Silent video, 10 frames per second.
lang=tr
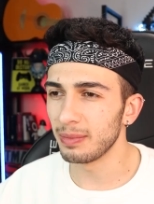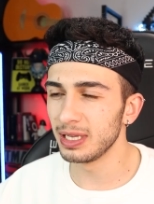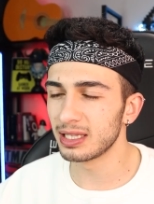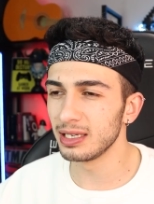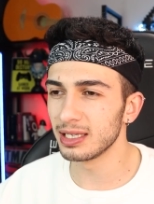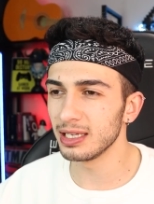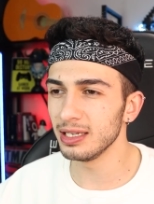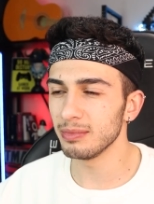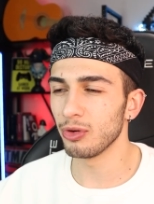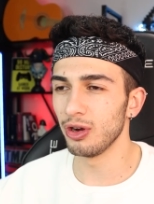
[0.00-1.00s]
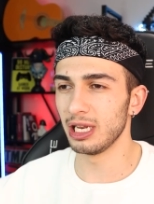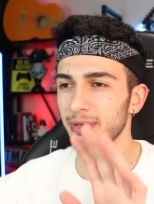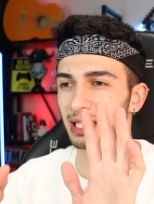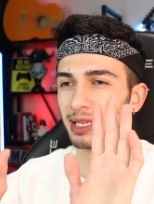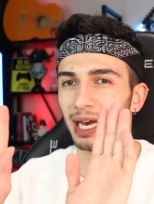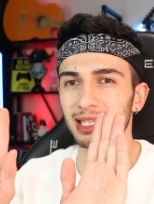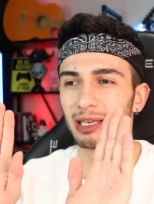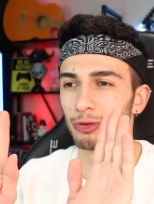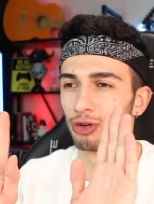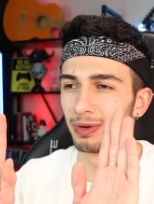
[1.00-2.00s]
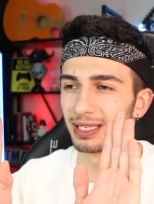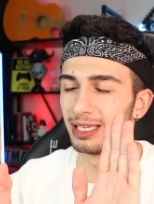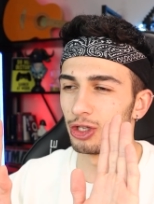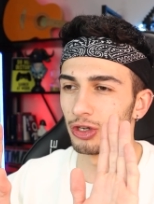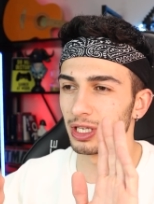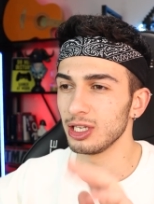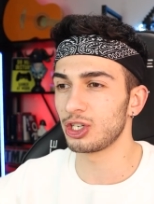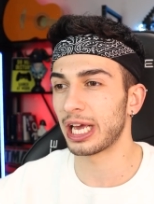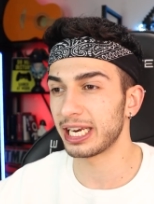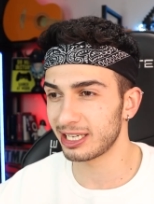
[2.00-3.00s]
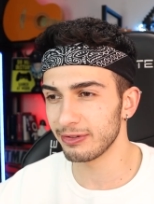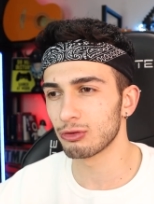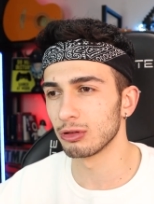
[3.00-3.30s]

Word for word: Tabletinizin böyle bir stand gibi durmasını istiyorsanız çerçeve